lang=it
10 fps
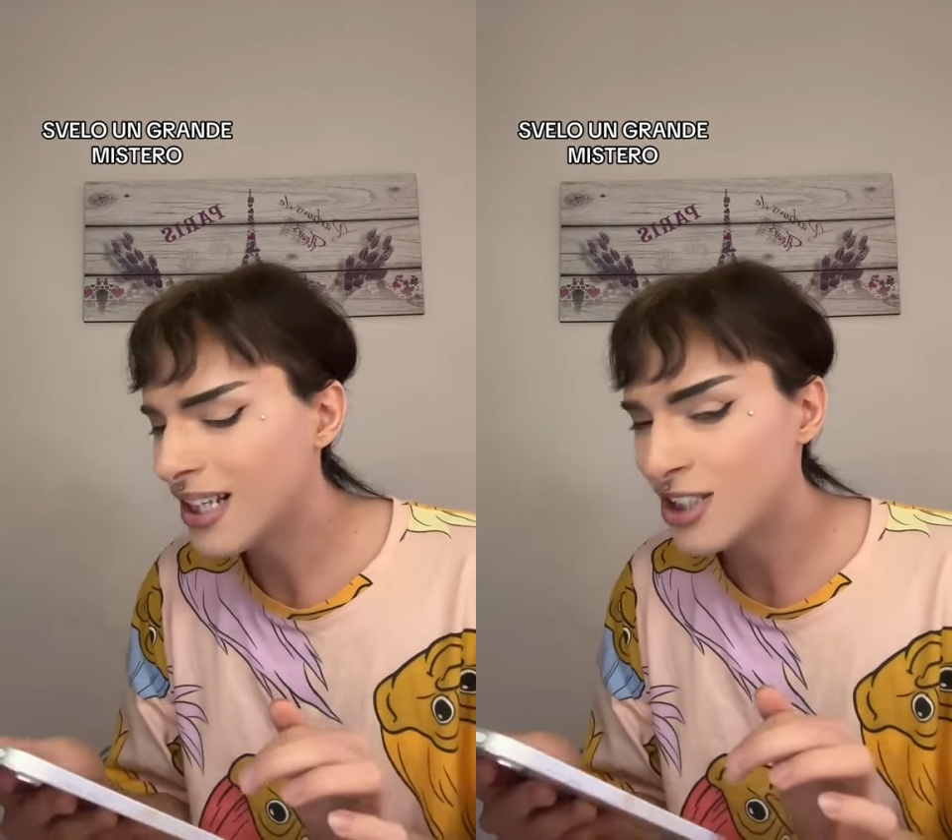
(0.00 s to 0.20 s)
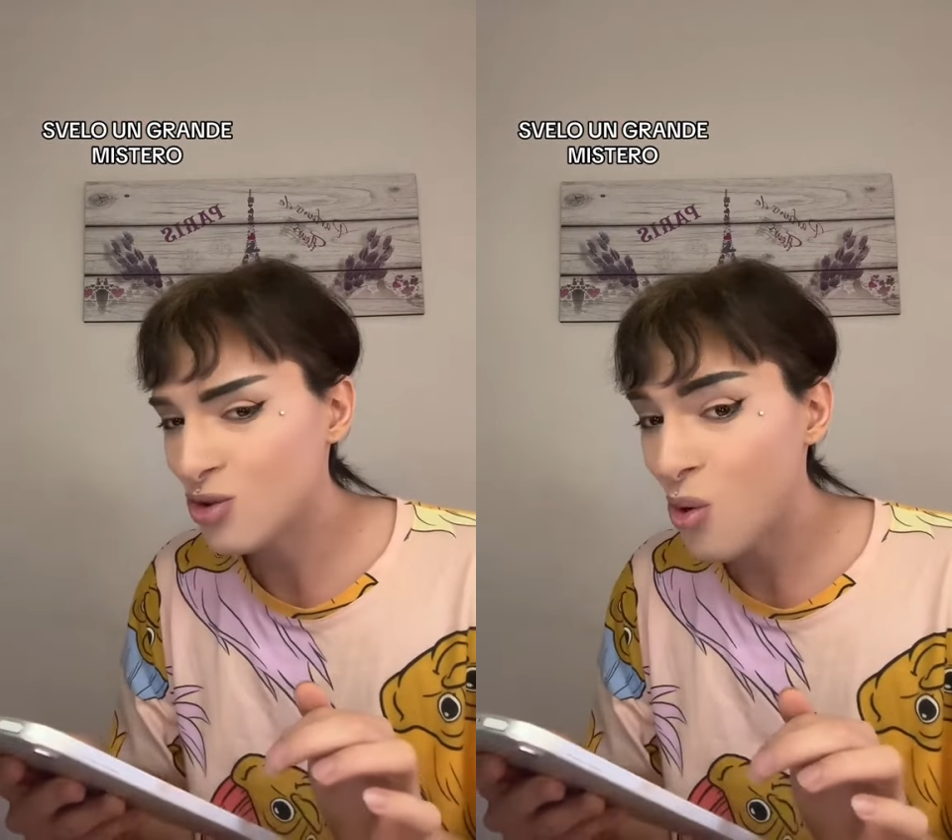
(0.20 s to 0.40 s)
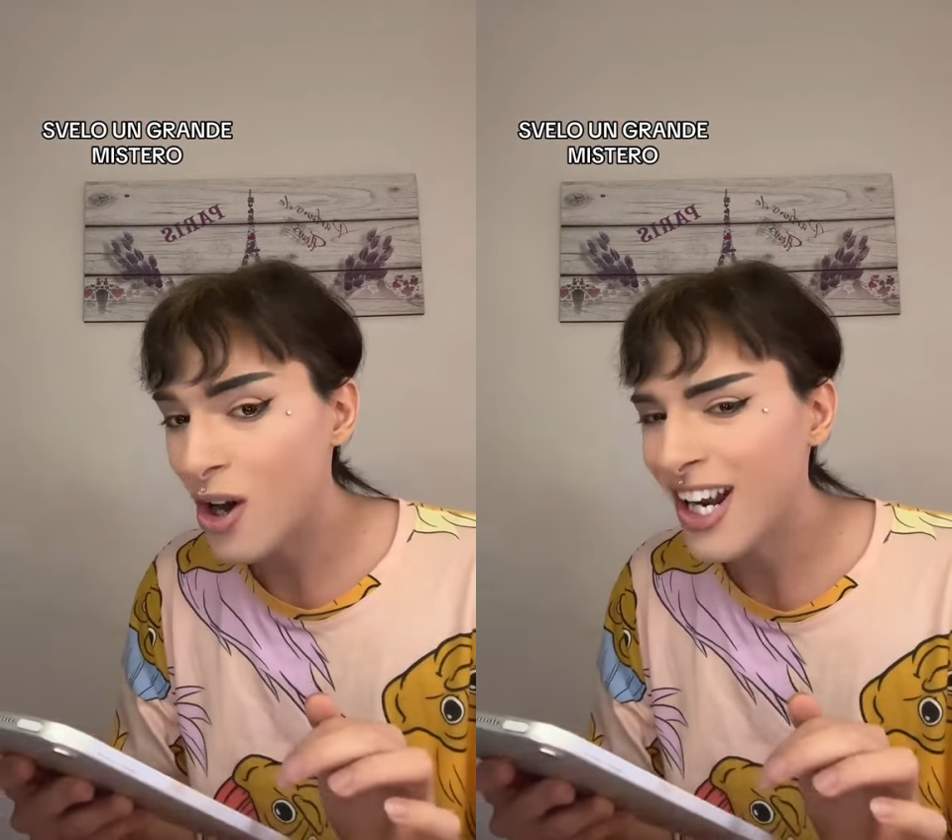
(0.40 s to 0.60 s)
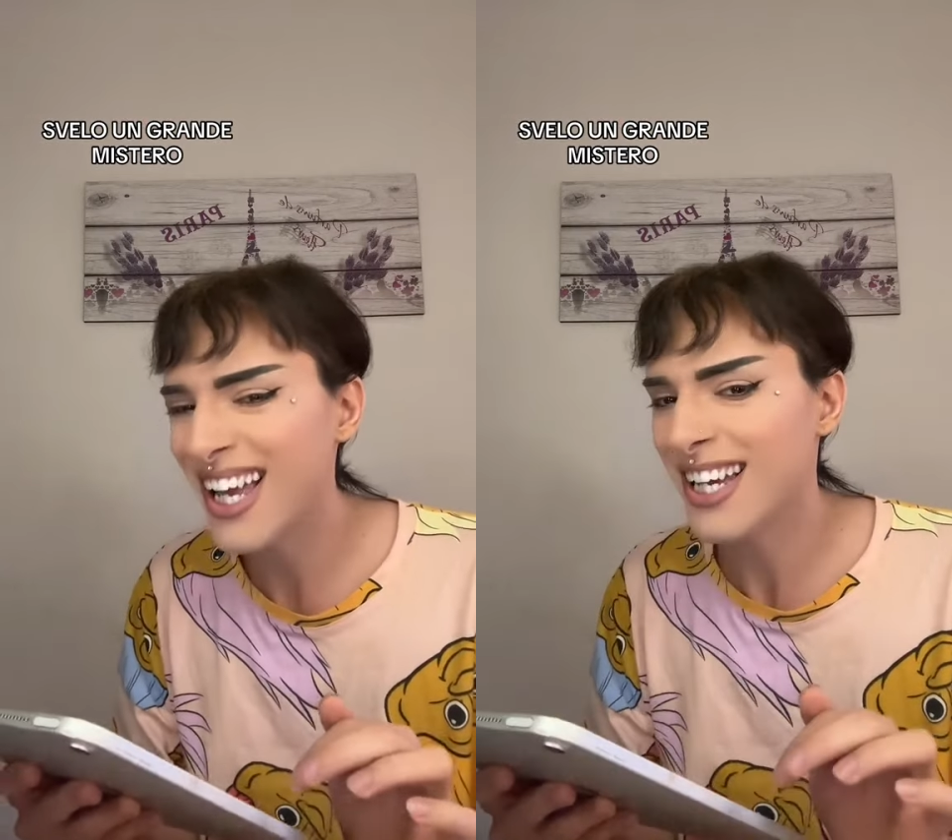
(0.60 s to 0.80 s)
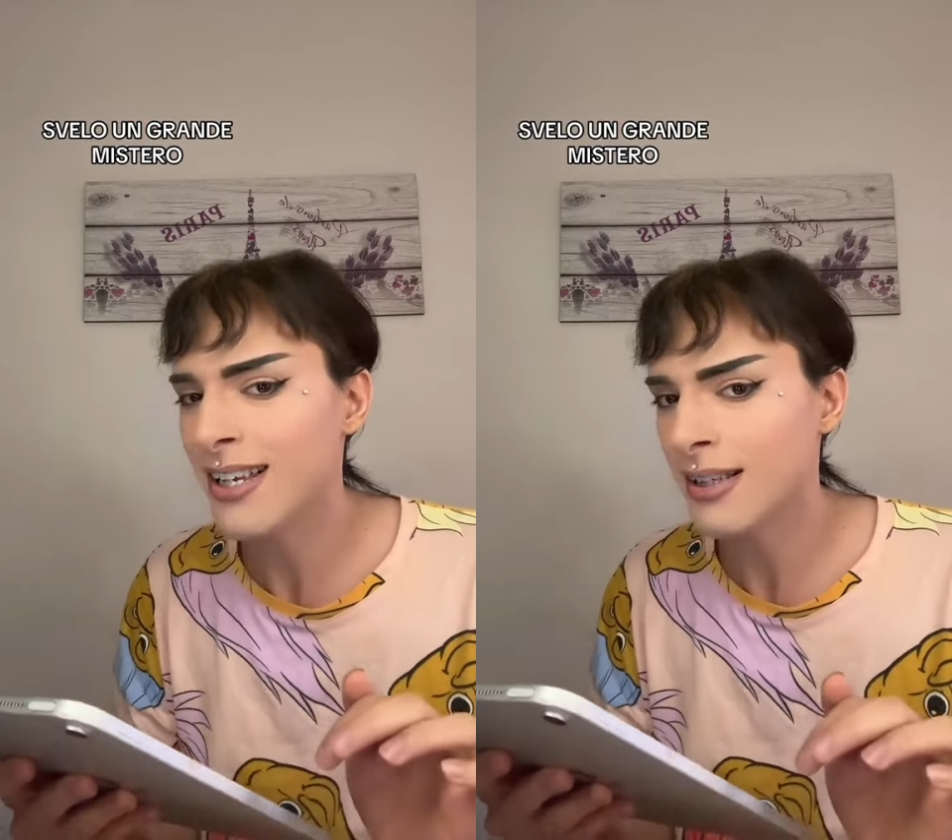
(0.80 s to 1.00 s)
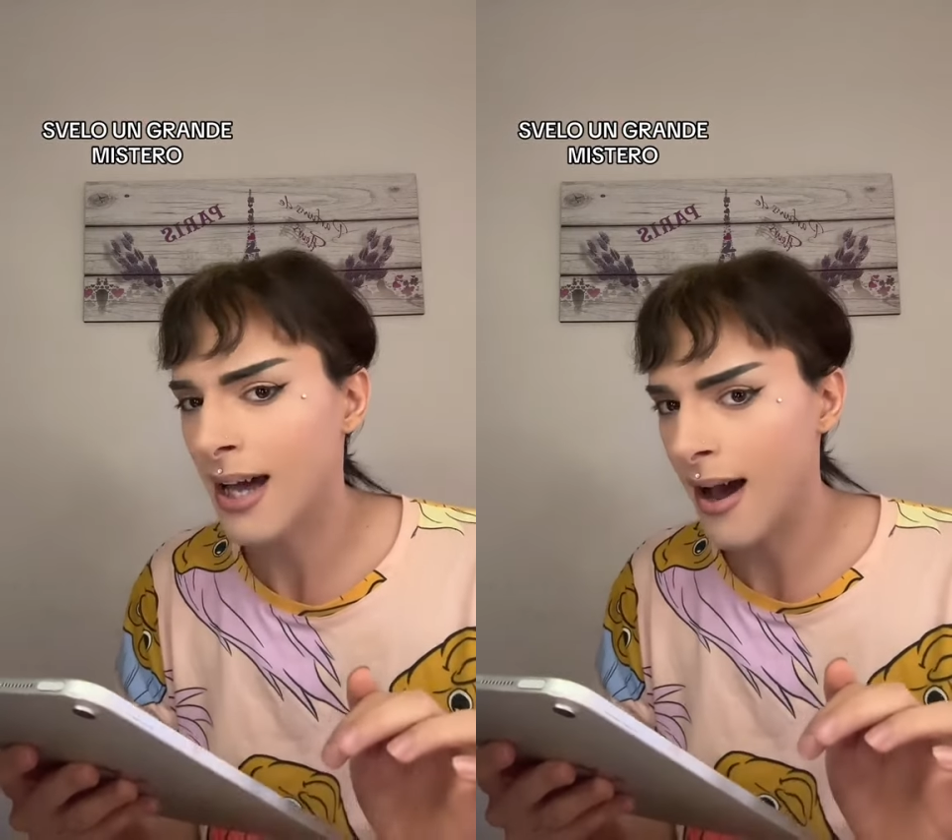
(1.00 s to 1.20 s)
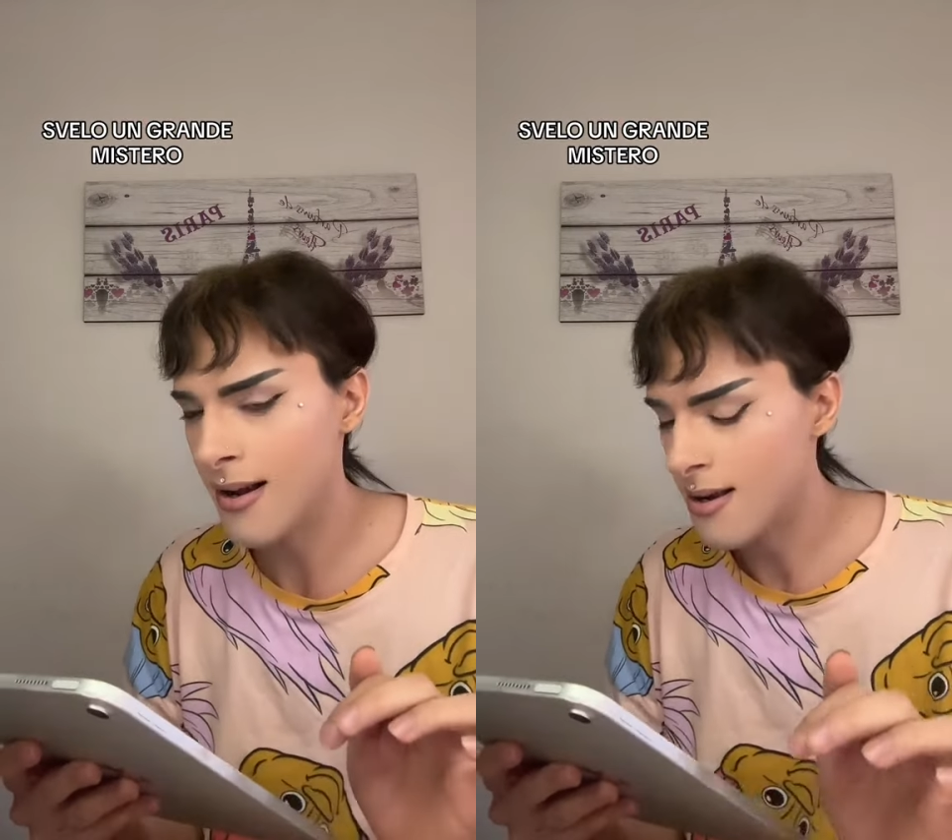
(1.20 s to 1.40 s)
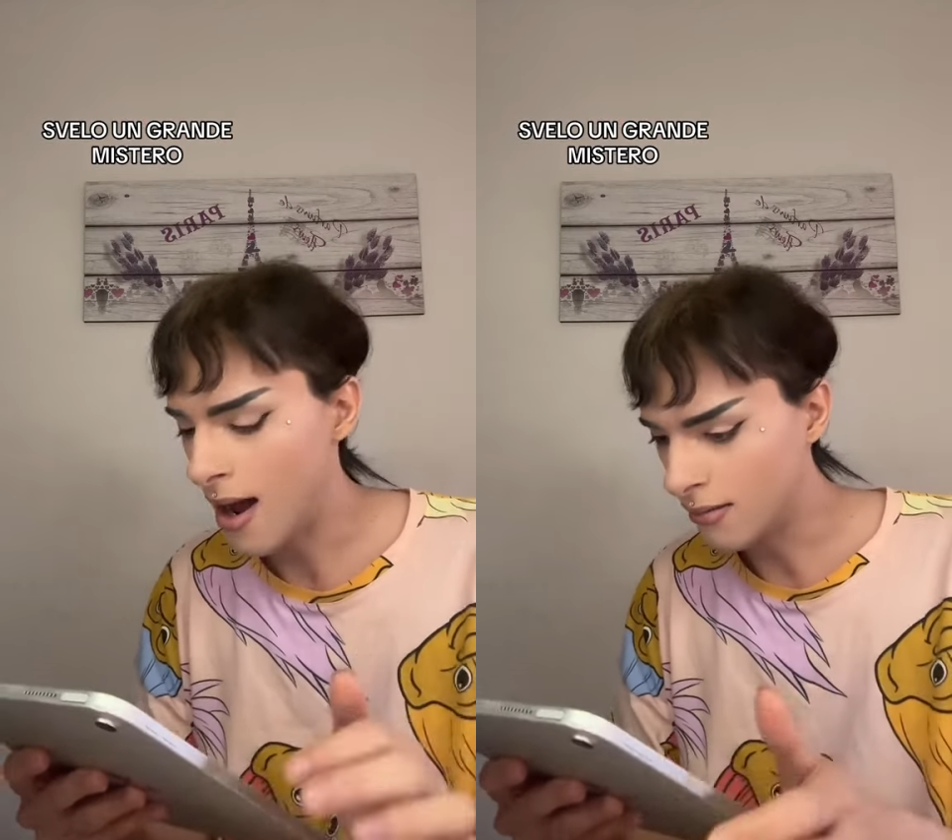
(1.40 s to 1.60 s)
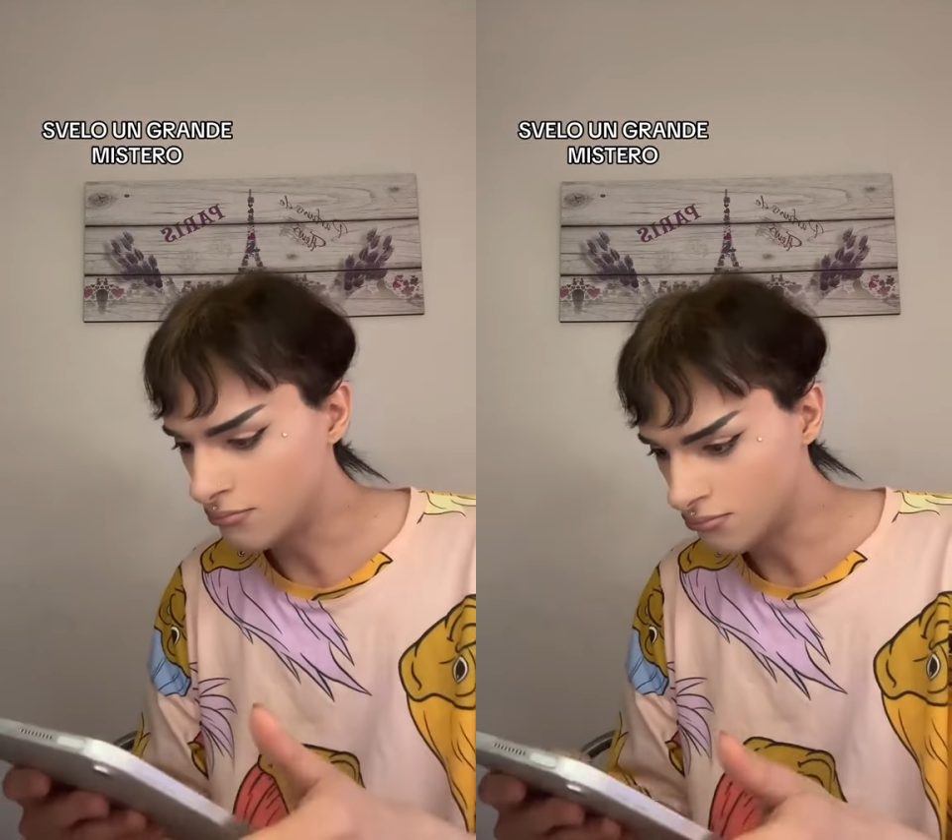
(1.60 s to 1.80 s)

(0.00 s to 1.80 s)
suore in Italia?